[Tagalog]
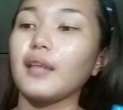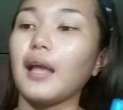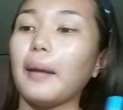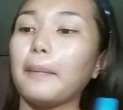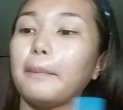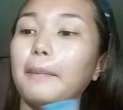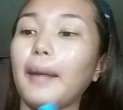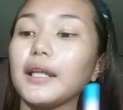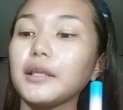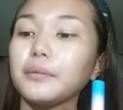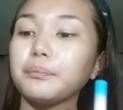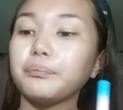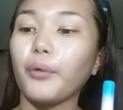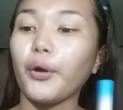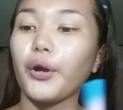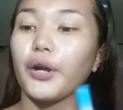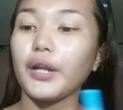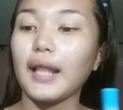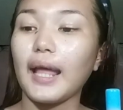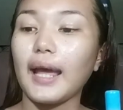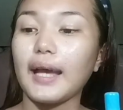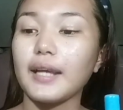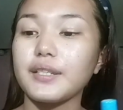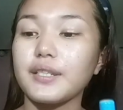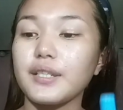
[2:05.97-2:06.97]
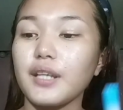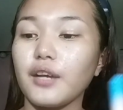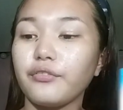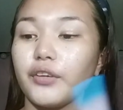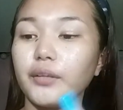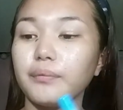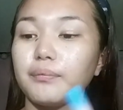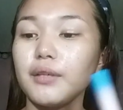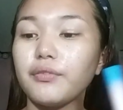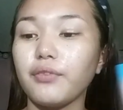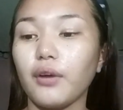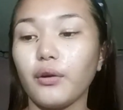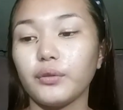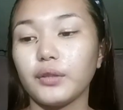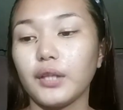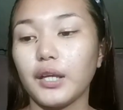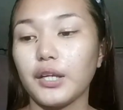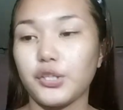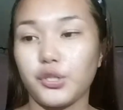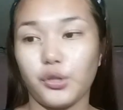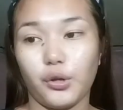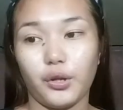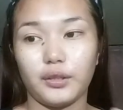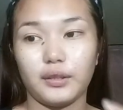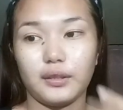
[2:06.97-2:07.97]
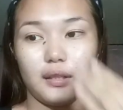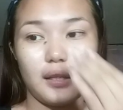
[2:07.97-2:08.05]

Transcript: Matte Poreless Fit Me Foundation.